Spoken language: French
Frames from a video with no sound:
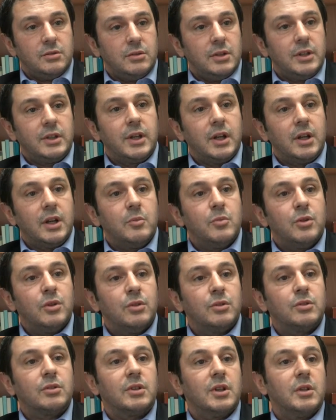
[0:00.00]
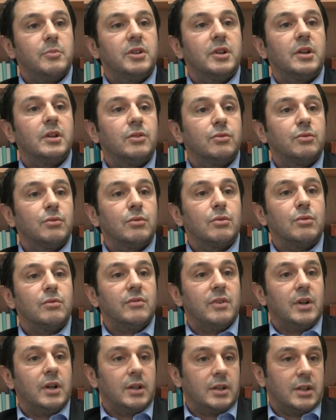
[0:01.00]
également entre la migration qu'on
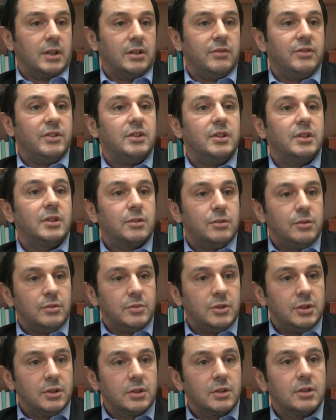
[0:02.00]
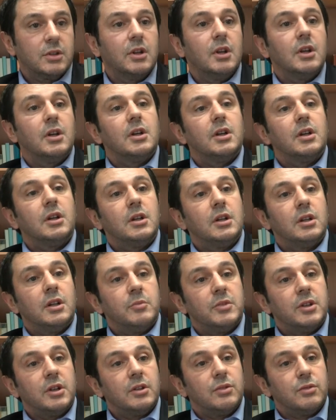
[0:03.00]
va qualifier d'économique et la
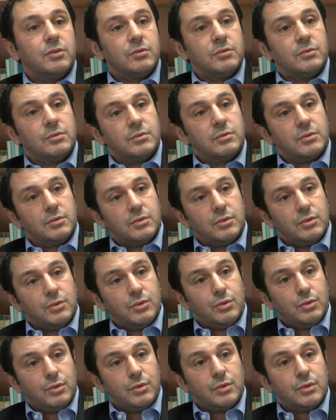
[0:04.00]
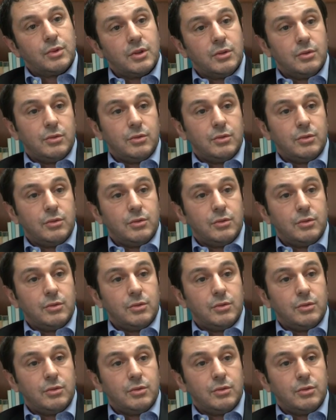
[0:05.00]
migration de,